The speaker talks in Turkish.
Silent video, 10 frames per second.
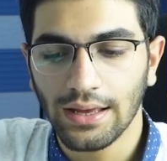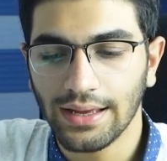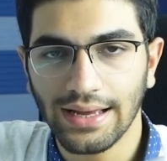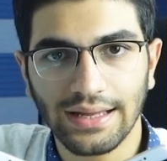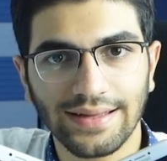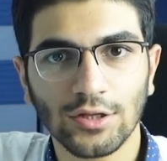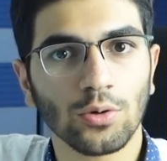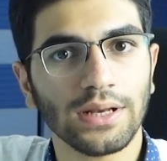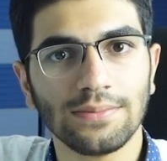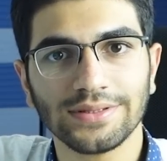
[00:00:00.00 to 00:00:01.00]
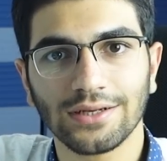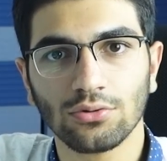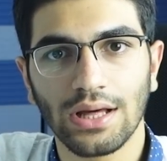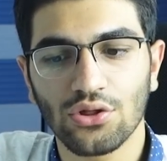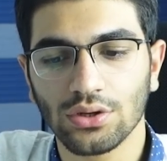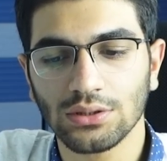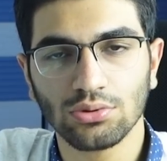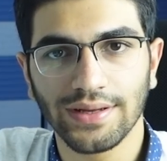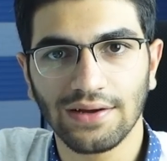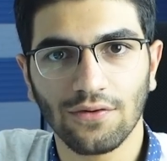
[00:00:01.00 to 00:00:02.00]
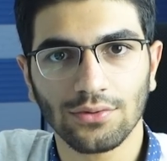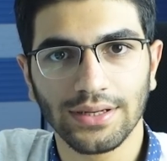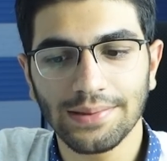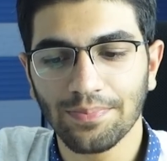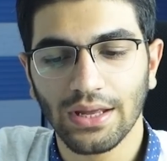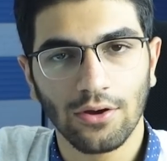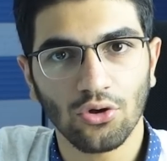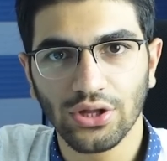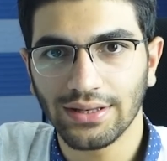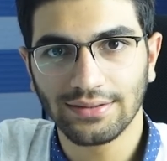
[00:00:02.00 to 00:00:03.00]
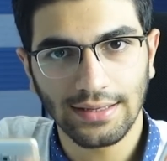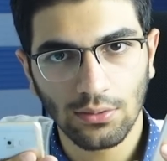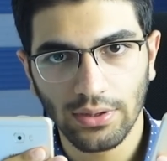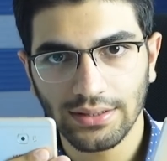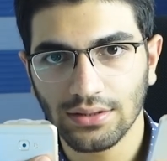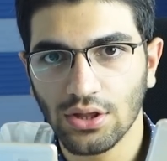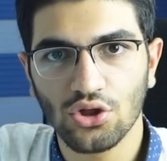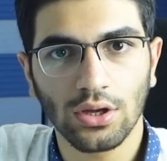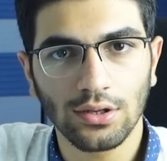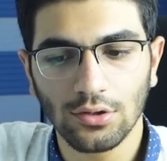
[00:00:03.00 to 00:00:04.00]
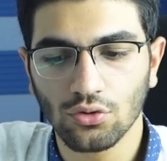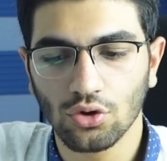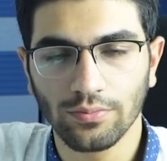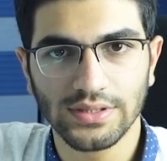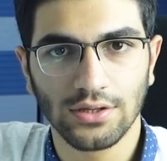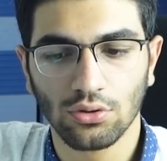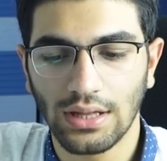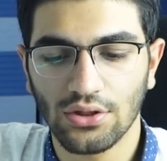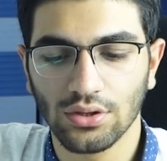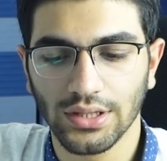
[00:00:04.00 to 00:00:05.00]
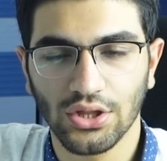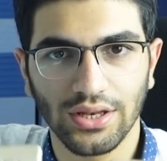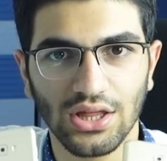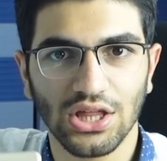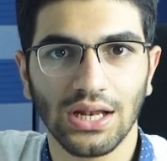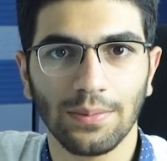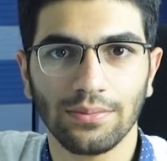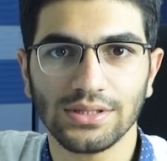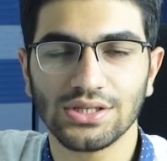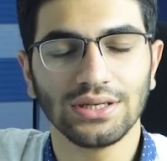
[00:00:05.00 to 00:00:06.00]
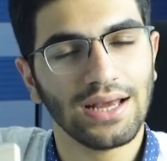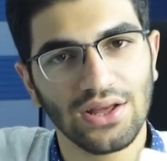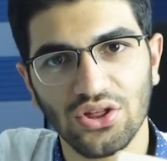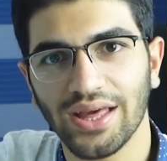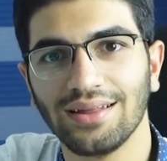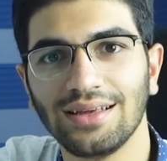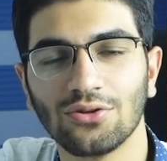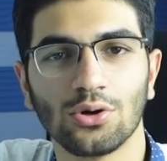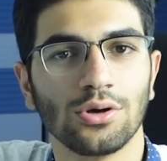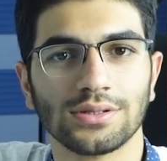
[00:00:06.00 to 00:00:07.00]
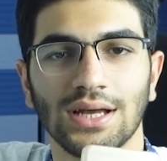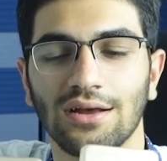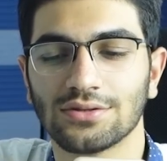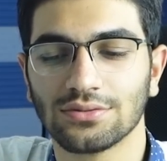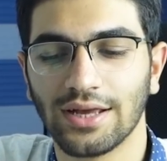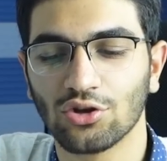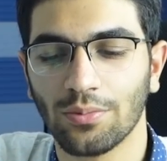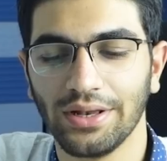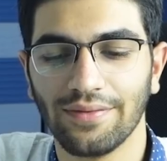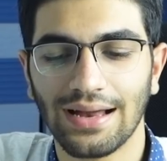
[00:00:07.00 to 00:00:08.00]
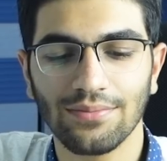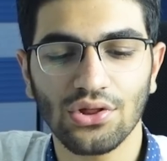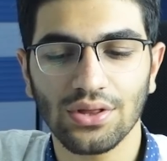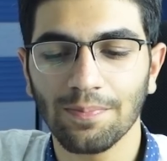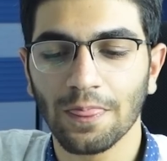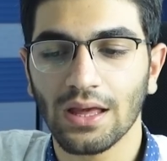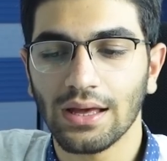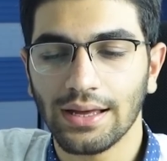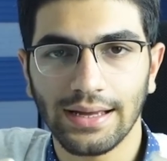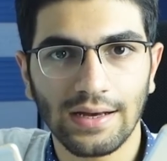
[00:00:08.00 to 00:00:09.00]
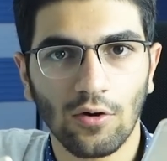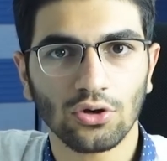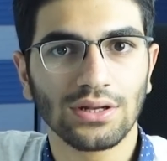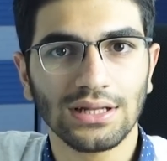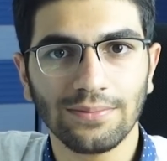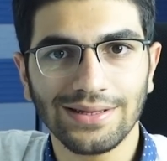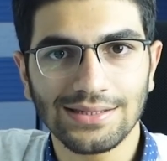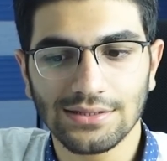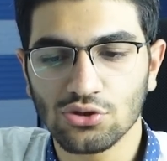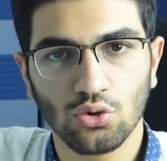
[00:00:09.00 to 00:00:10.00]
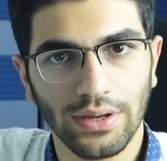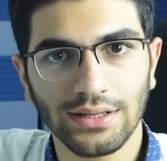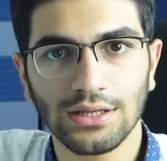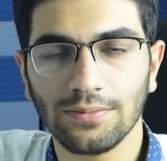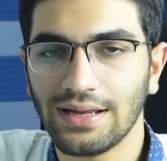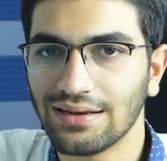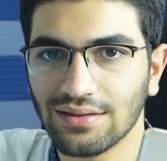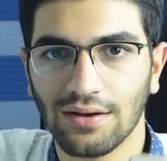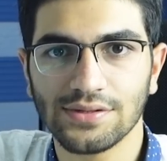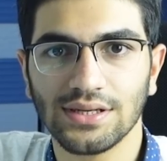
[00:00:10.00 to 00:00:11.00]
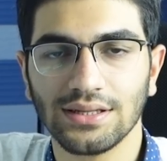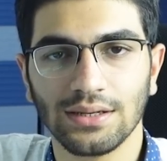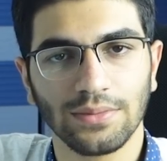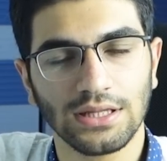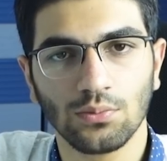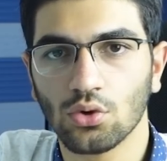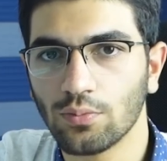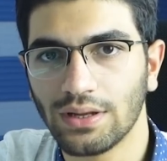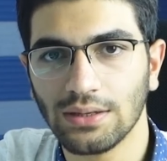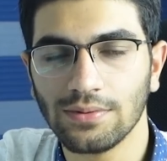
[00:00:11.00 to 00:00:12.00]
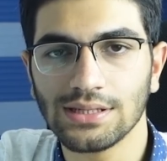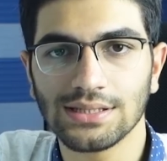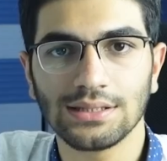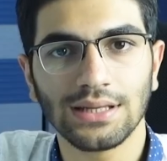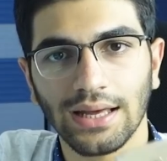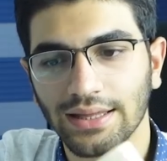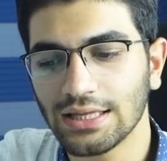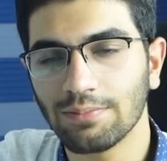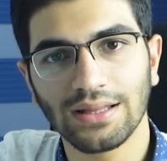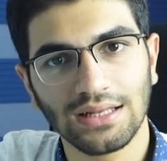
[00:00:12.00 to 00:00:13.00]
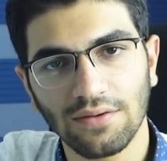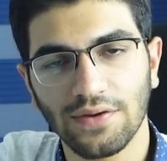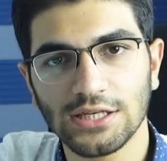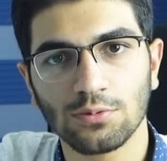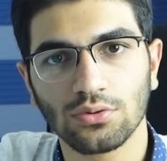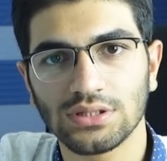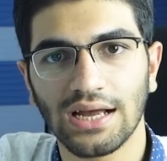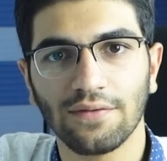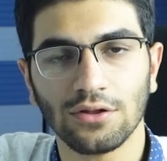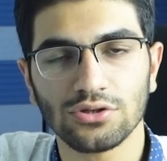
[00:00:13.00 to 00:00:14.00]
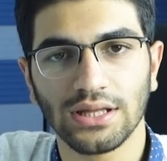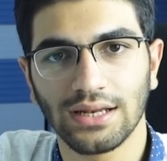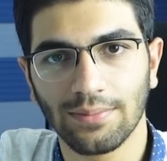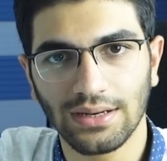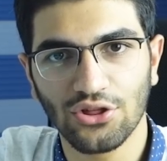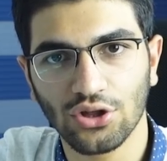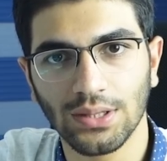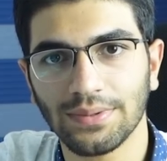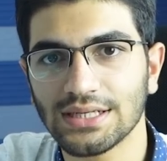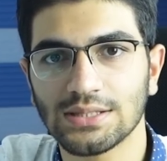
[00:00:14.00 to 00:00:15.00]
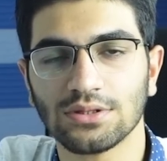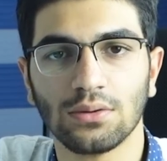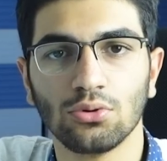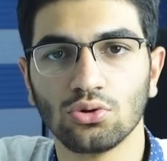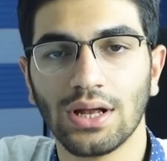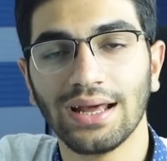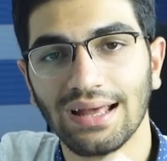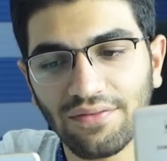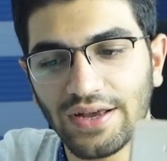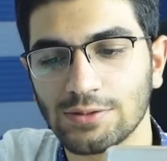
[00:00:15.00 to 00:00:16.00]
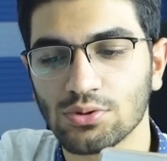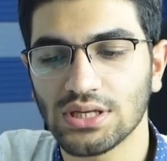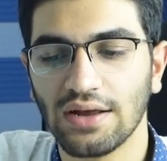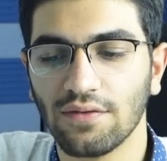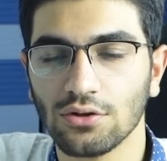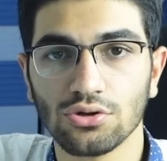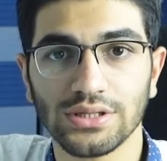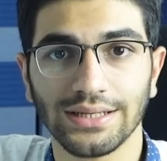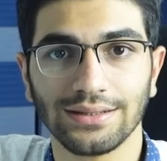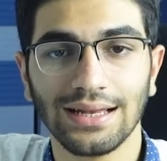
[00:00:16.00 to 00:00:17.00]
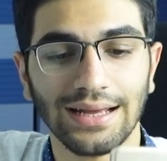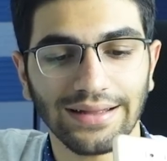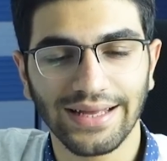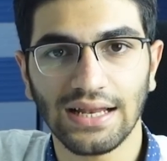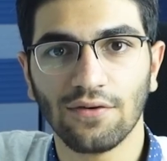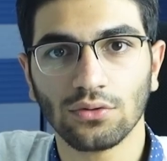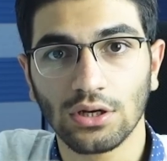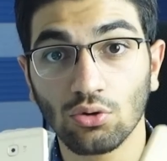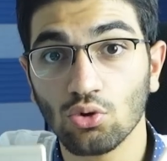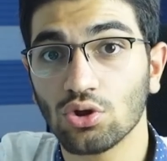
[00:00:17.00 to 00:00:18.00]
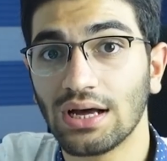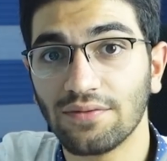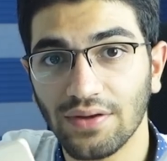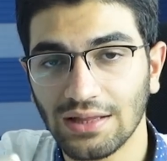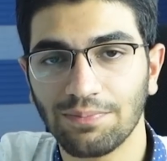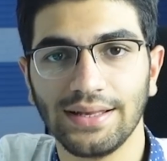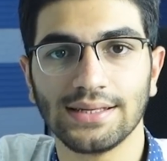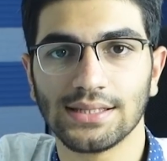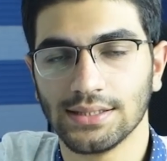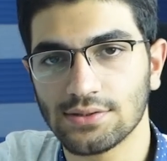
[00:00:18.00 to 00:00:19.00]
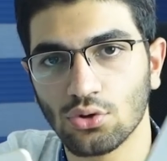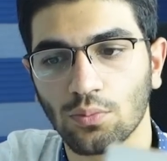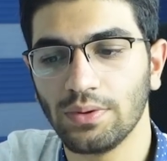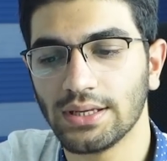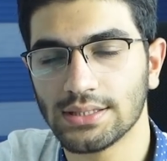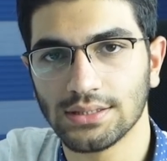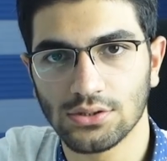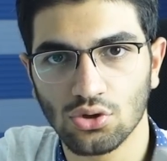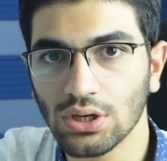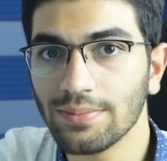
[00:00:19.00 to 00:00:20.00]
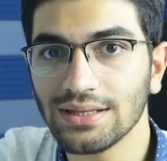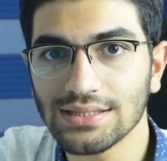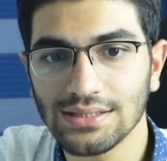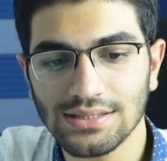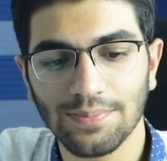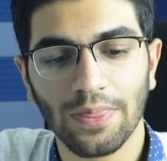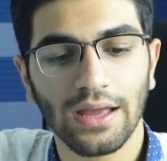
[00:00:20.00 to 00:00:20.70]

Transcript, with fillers: E, Teknomali bizlere ulaştırdı bu telefonları. Öncelikle Teknomali'ye de teşekkür ediyorum bizlere ulaştırdığı için, incelememiz için. C7'yi de sağ olsun Teknomali vermiştim. E, orada Oradan alabilirsiniz. Güvenilir bir yer tavsiye ederim. Gidip görüp alabilirsiniz. Gitmeden de Facebook sayfaları üzerinden hemen açıklama kısmında bulunan Facebook sayfaları üzerinden telefonların güncel fiyat bilgisini, stok bilgisini sorabilirsiniz.